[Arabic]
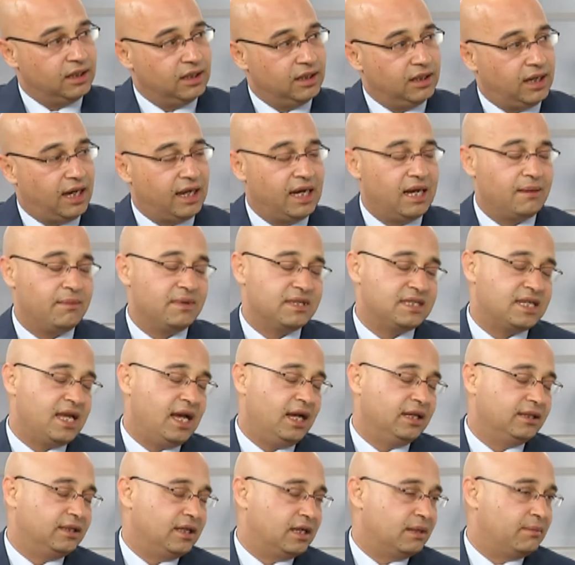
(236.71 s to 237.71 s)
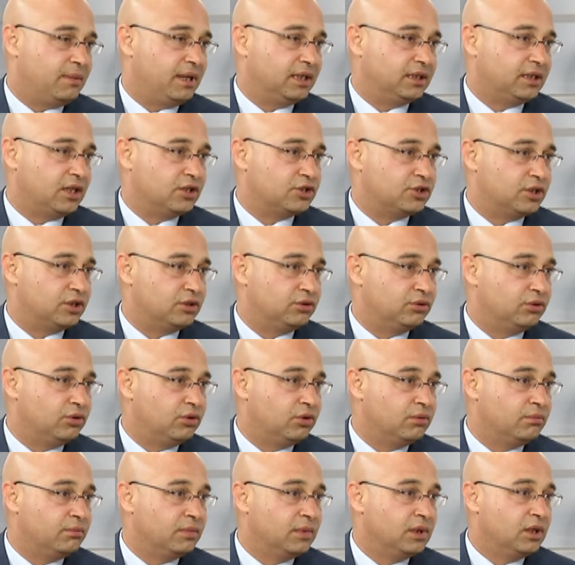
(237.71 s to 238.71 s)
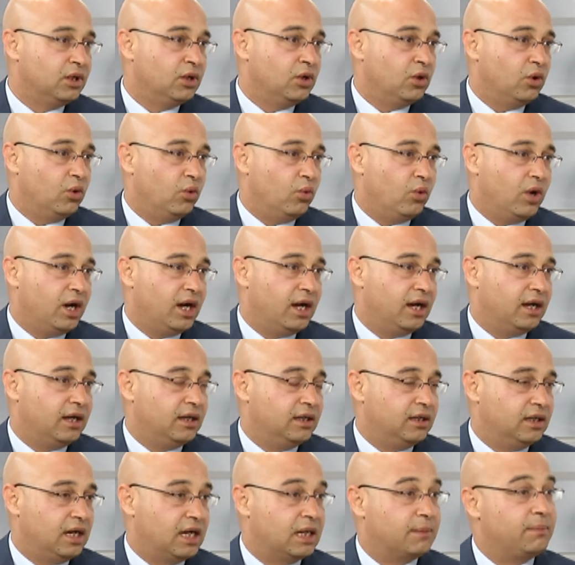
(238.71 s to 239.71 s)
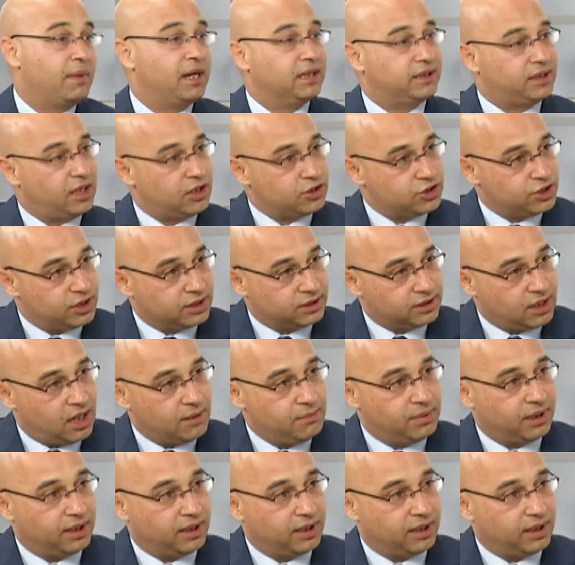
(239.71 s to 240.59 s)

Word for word: على مساحة 14 دلم و14 طابق